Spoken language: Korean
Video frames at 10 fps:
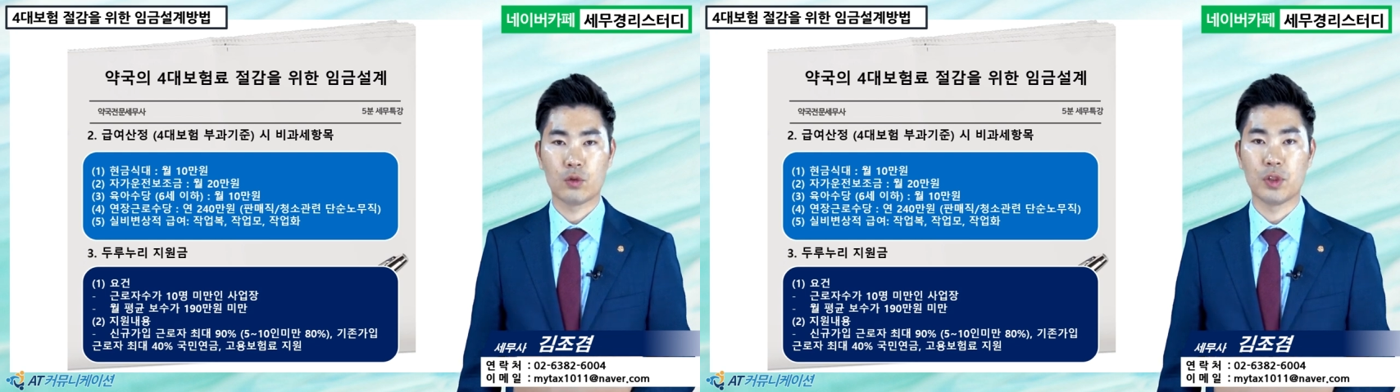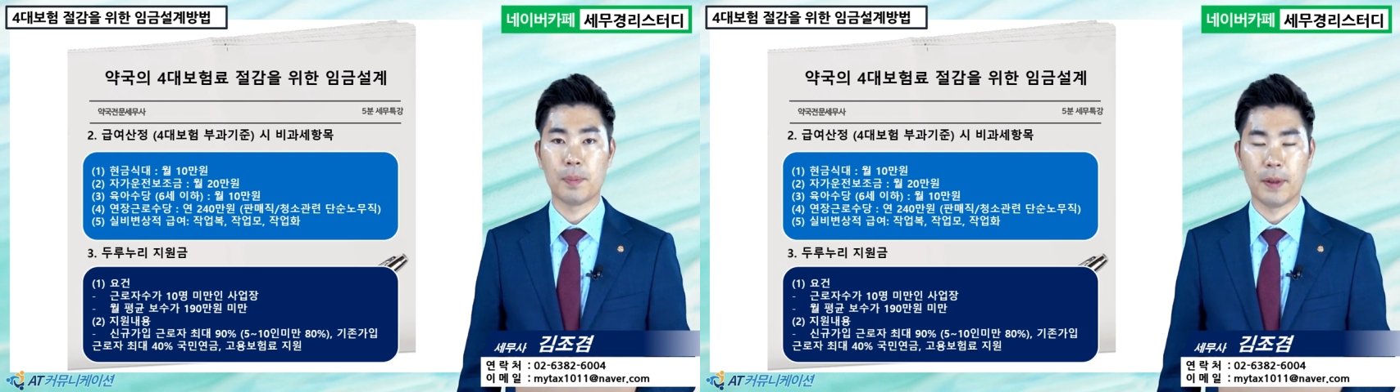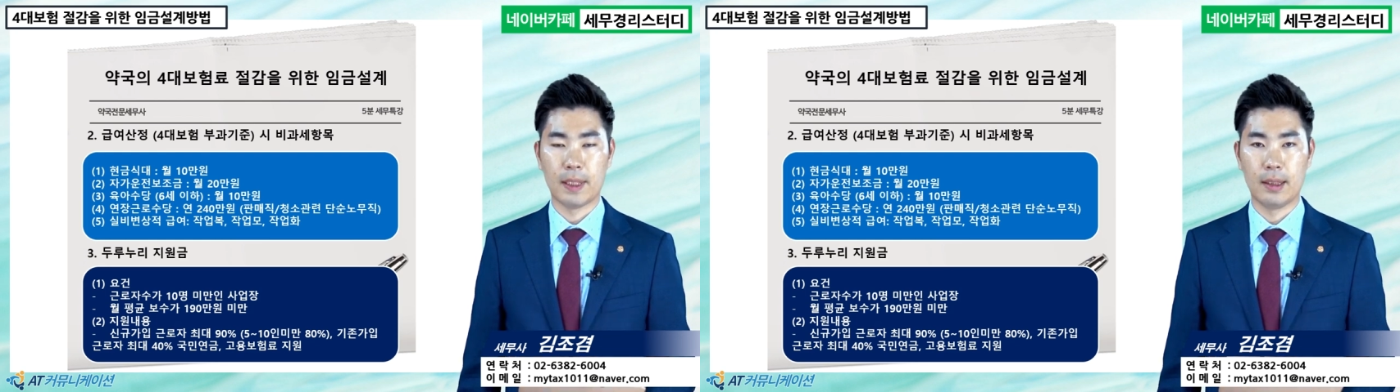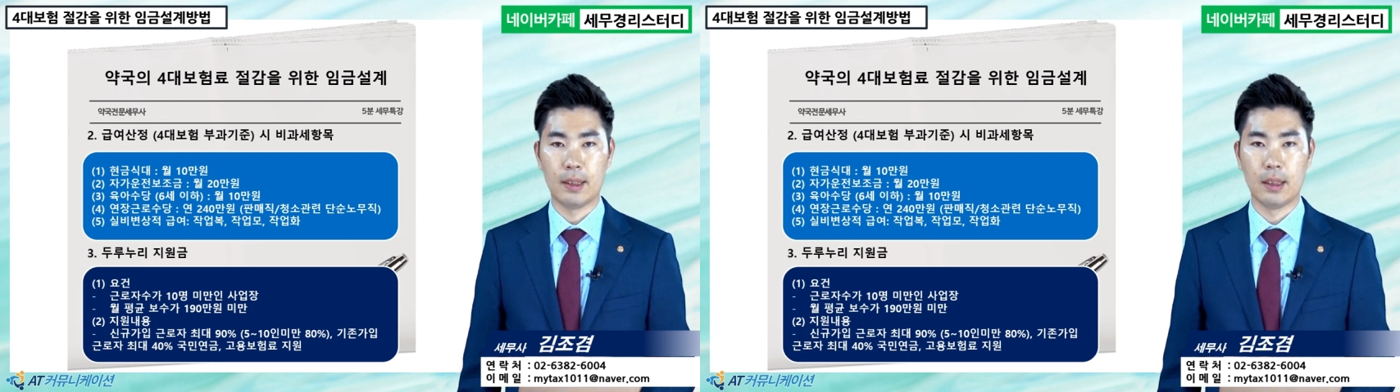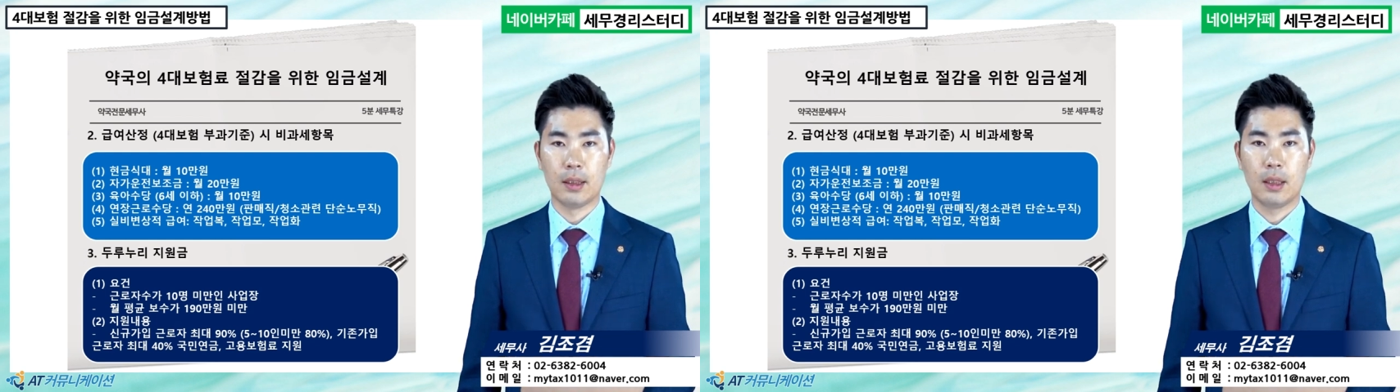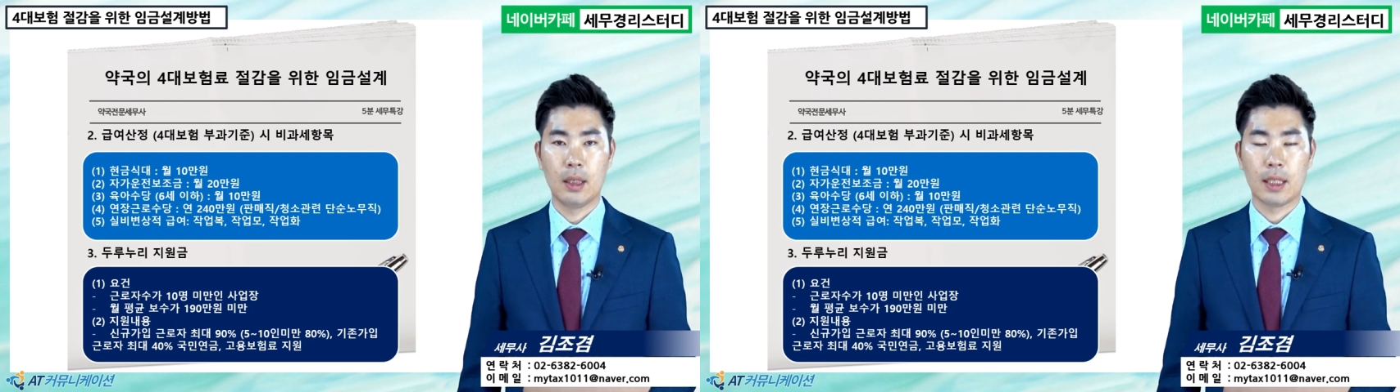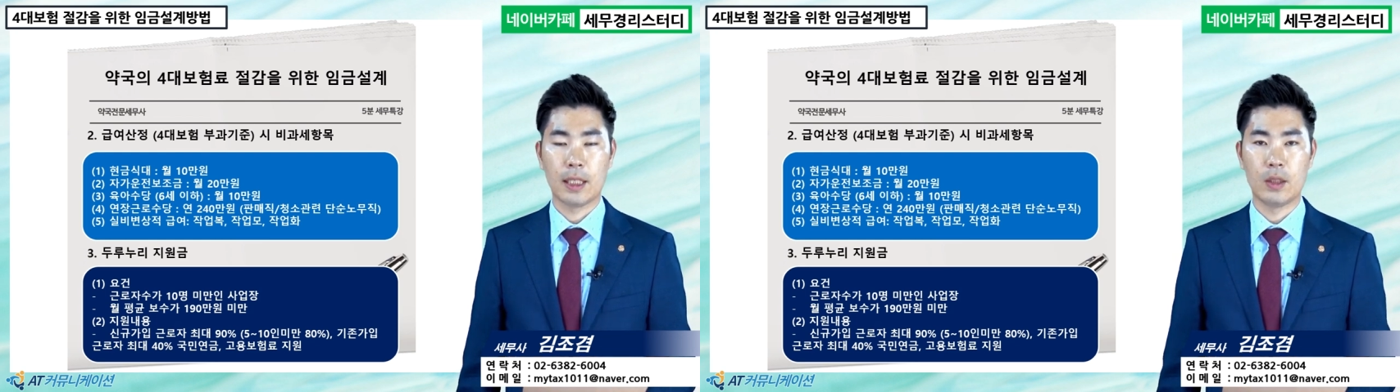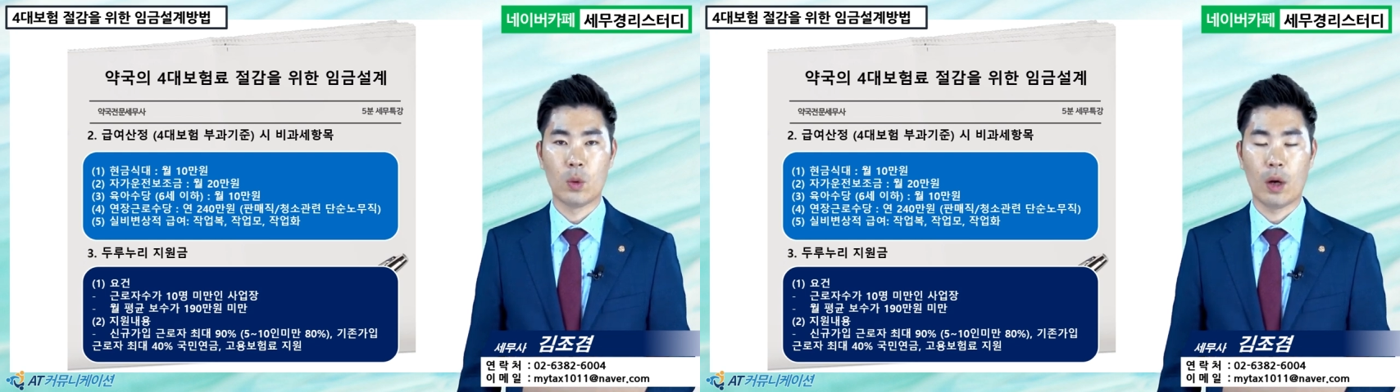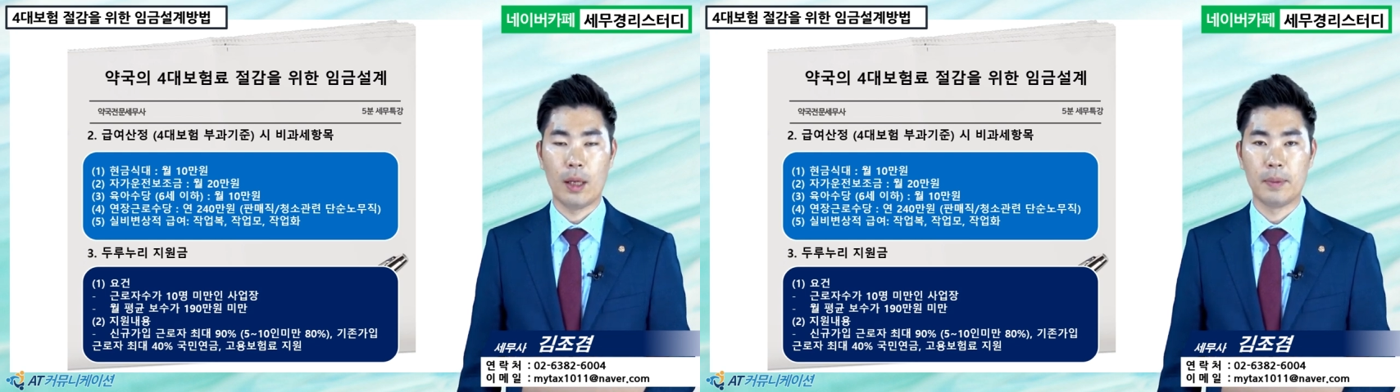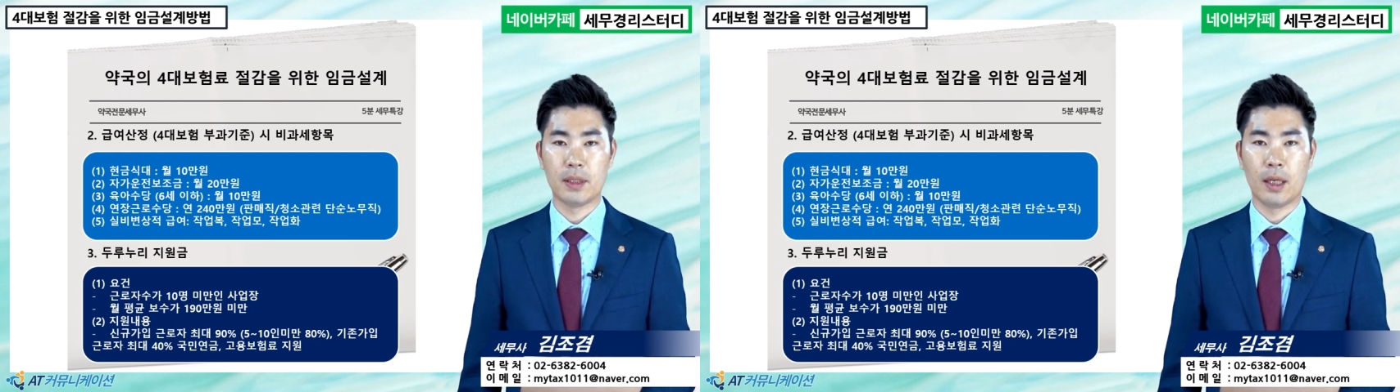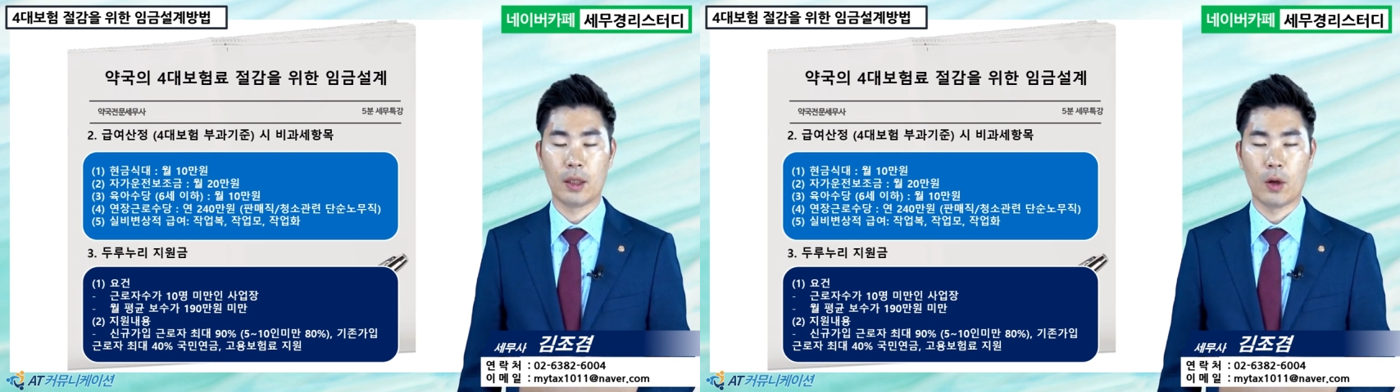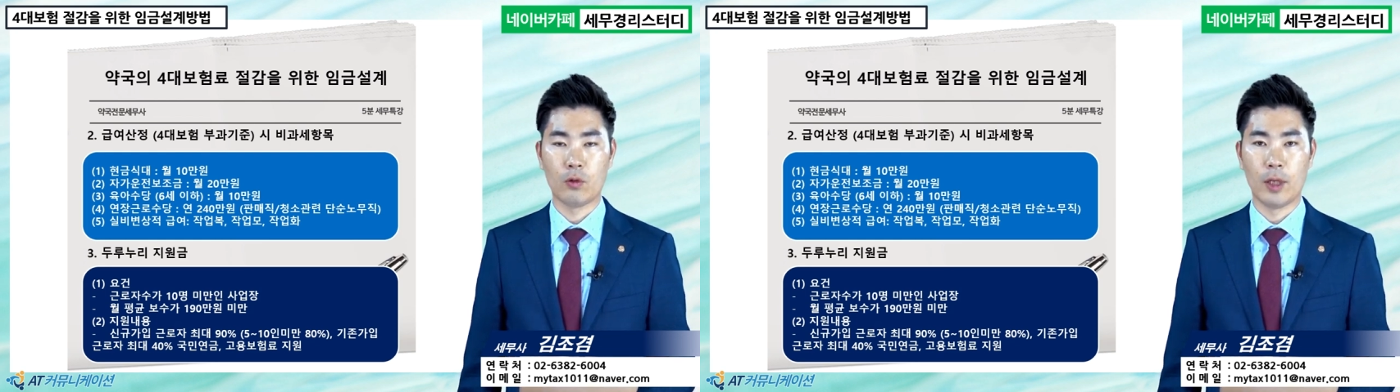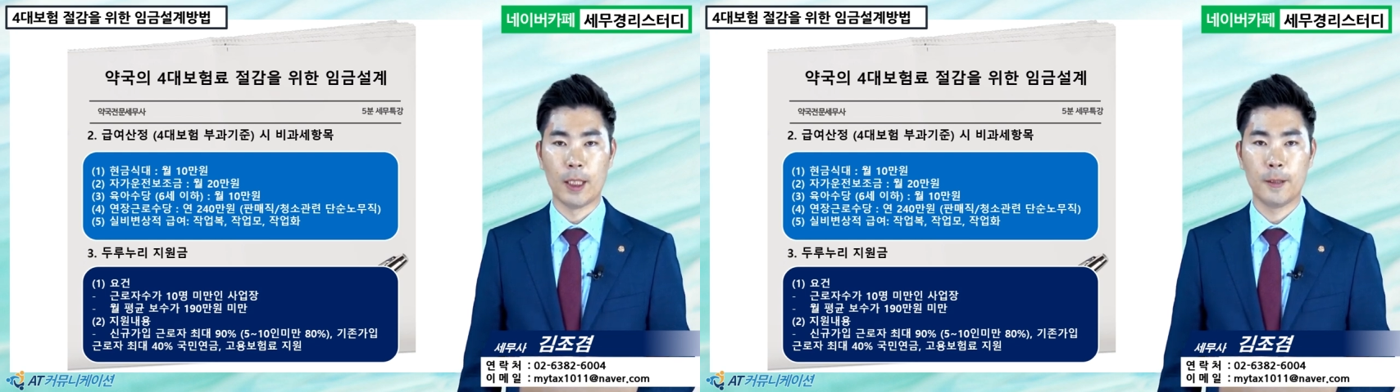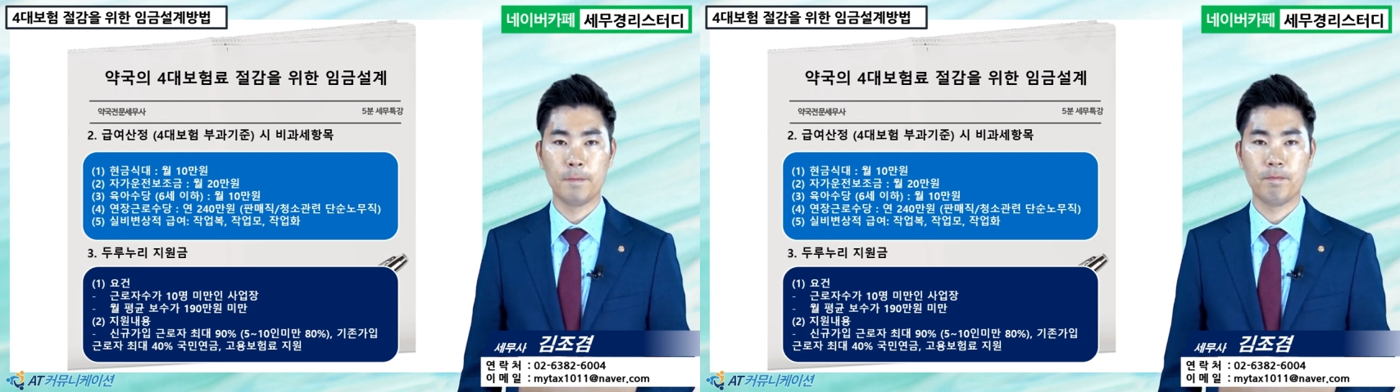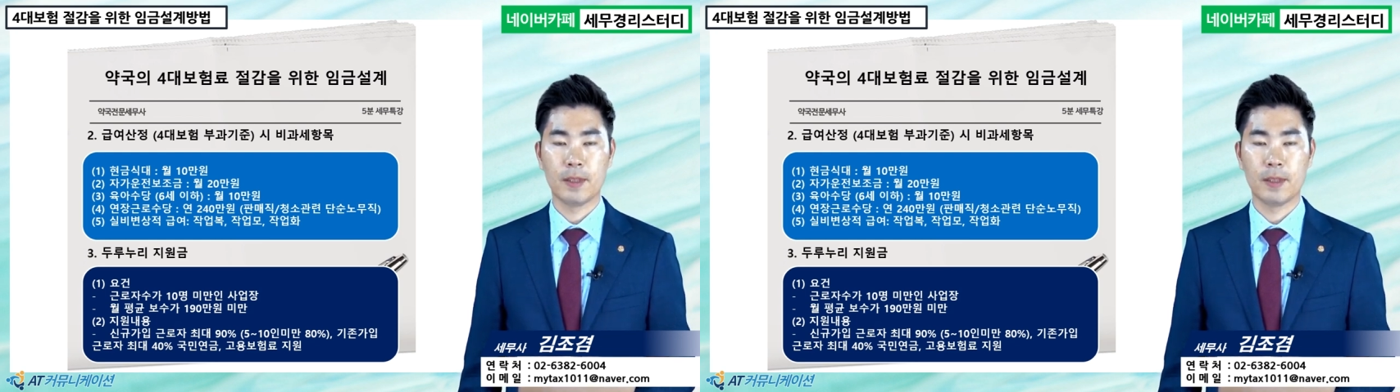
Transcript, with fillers: 90%, 기존 가입자인 경우에는